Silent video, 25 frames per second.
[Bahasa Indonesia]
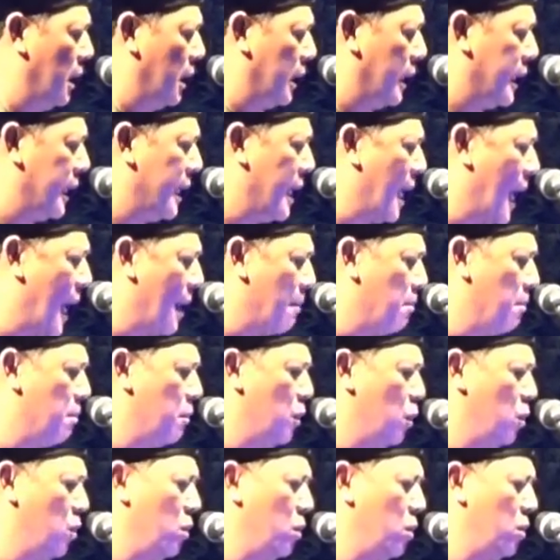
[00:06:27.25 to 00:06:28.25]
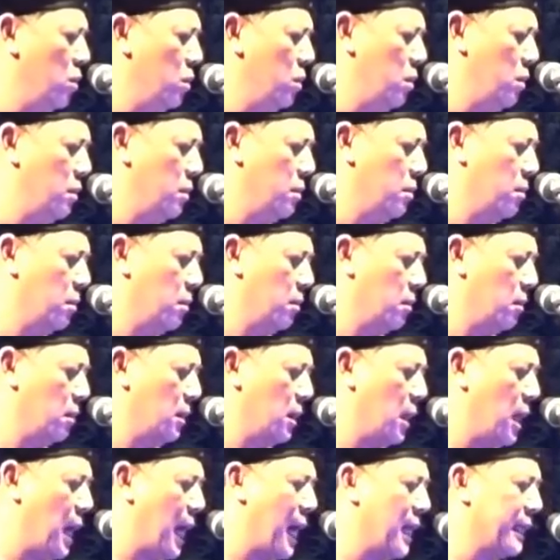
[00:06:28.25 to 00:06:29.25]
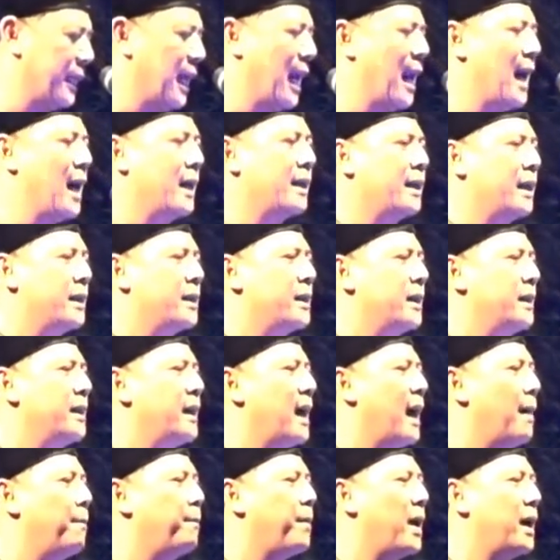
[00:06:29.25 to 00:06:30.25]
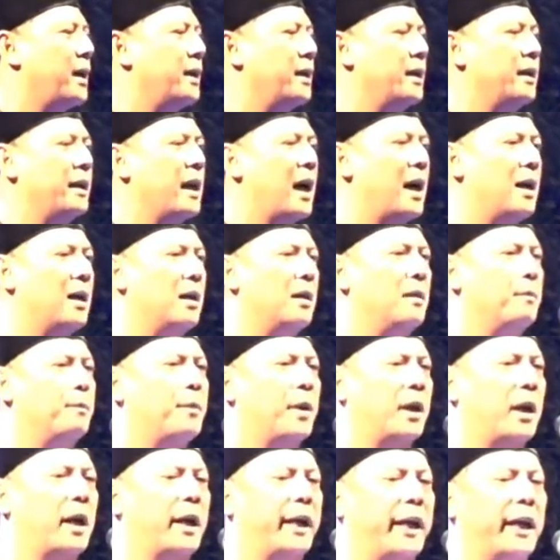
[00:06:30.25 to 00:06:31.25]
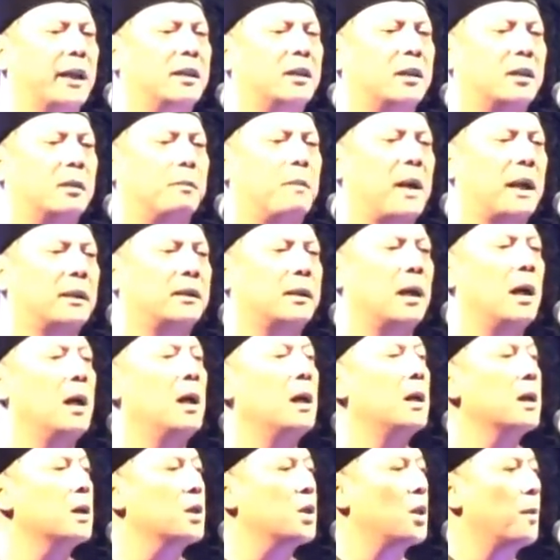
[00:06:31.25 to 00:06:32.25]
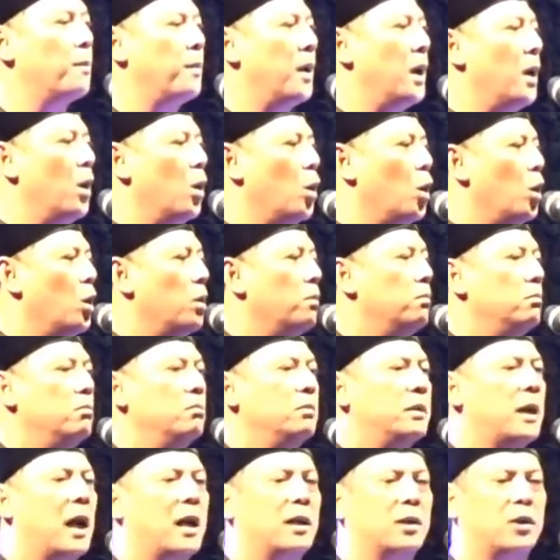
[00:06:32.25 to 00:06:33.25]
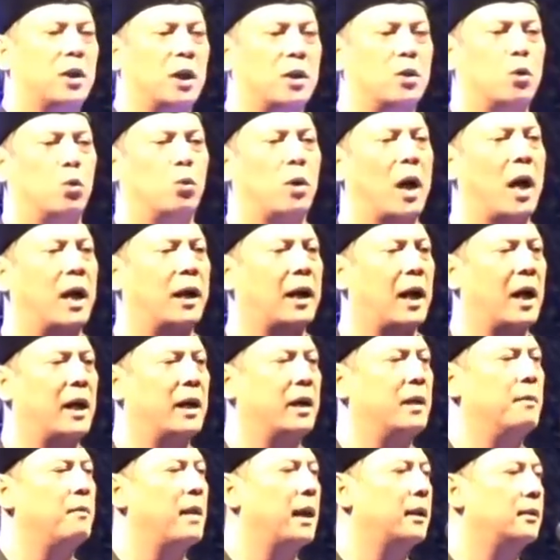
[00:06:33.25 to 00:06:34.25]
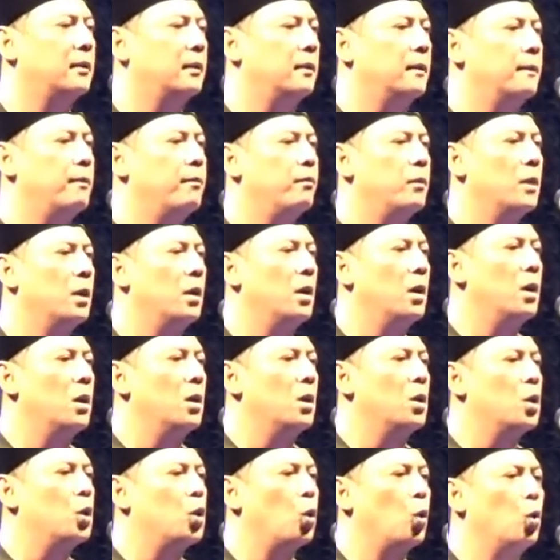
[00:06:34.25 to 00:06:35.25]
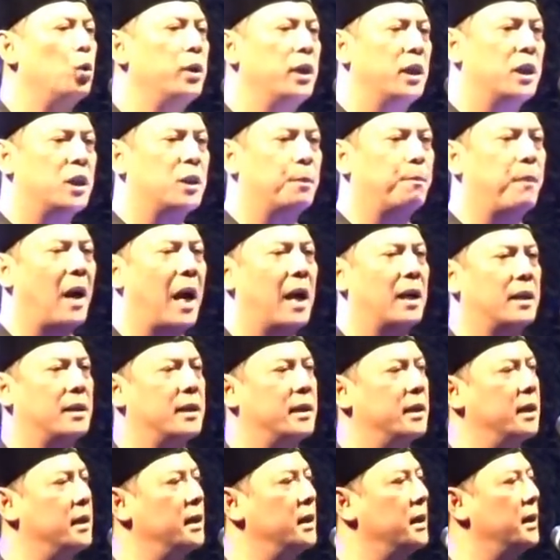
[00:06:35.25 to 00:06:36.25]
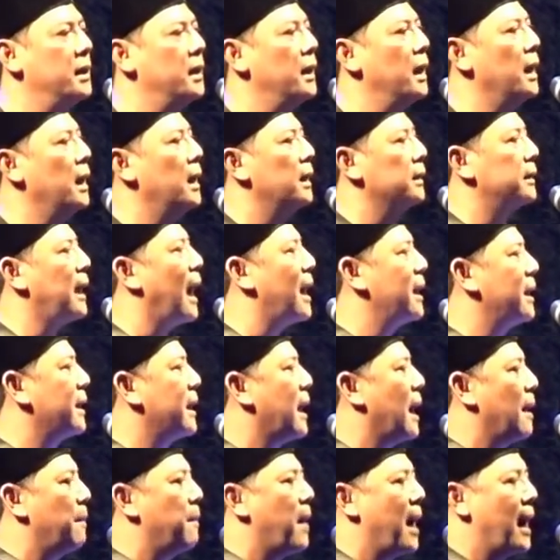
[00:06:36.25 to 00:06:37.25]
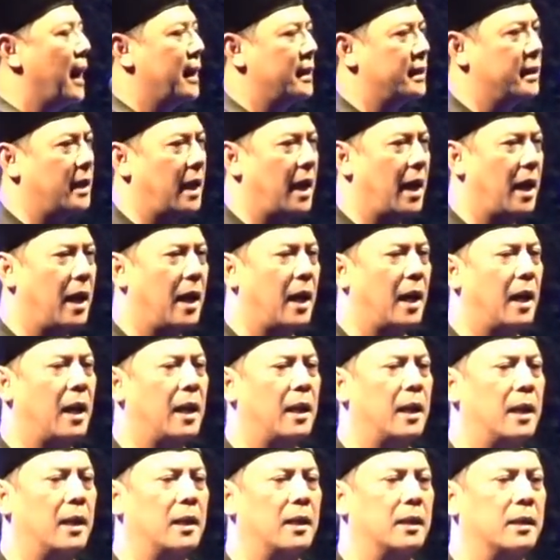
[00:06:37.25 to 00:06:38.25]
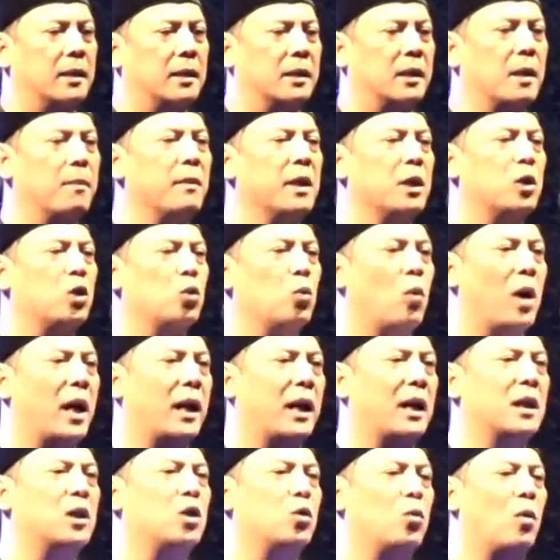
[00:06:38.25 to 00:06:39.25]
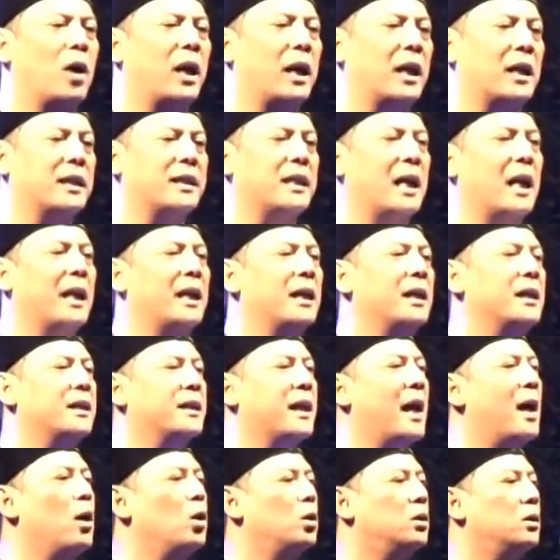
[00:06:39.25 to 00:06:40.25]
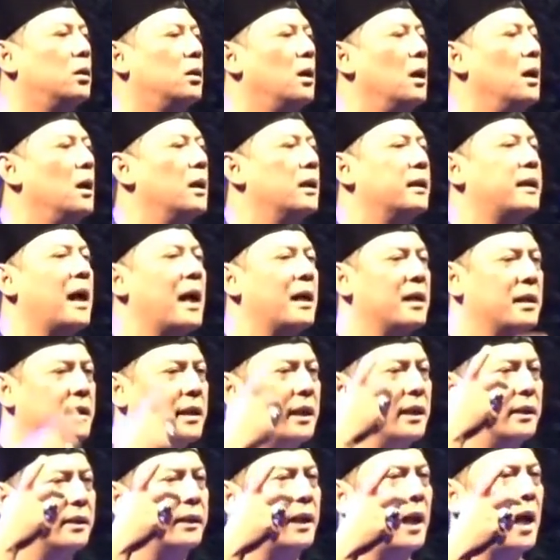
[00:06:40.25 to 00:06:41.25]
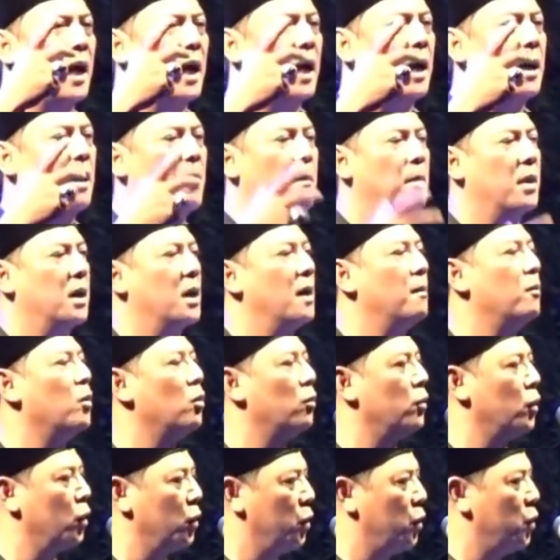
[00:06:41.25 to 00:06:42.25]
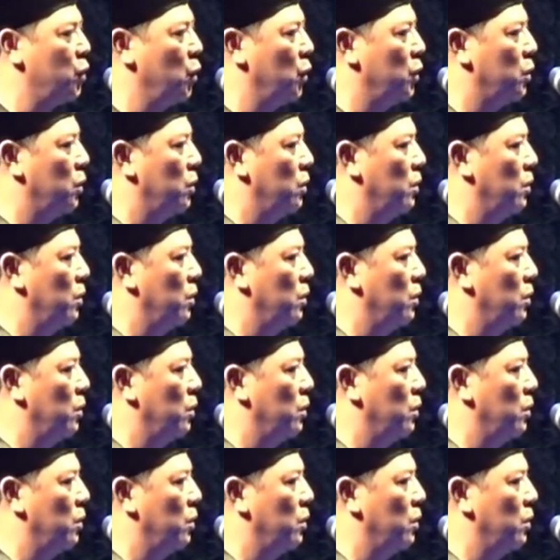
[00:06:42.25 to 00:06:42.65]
diammu adalah kesenyapan yang berkhidmat sebelum dan sesudah kalimat sunyi spasi tanda baca demi suara-suara saling saut dan citra menemu wujud